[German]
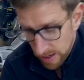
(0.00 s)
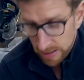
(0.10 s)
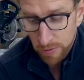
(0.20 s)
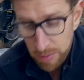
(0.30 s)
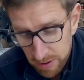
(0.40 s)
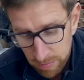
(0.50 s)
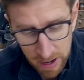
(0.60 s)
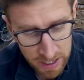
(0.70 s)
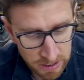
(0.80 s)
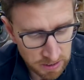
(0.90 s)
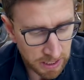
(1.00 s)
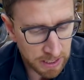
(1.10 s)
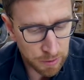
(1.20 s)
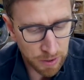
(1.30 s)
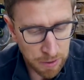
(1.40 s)
So wie wir das machen, ist
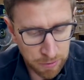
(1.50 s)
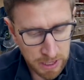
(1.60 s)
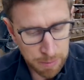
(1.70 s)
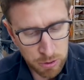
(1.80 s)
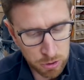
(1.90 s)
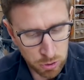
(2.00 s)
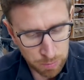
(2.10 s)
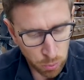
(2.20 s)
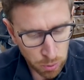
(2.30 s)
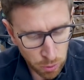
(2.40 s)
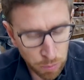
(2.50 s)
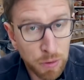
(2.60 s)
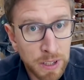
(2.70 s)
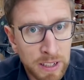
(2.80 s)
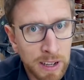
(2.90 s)
relativ einfach. Ich habe hier noch ein Stück Buche
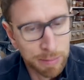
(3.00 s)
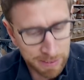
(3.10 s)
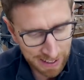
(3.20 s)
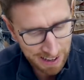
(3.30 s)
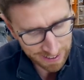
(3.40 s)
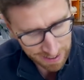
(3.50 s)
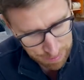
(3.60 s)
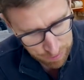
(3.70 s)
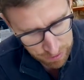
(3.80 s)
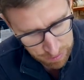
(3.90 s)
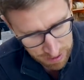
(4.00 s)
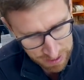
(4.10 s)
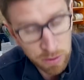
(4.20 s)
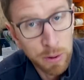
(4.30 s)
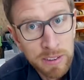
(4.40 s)
rumfliegen gehabt. Leider habe ich von dem
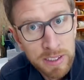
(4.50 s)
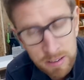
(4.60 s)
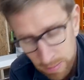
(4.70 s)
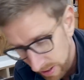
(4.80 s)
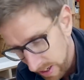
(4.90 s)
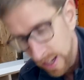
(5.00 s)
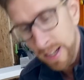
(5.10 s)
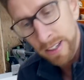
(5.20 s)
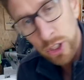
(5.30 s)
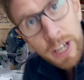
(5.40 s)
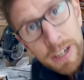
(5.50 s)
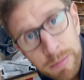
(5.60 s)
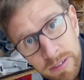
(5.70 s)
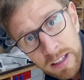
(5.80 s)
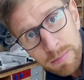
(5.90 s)
anderen Holz nichts mehr. Da schneiden
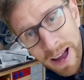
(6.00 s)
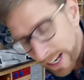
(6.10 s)
wir jetzt erstmal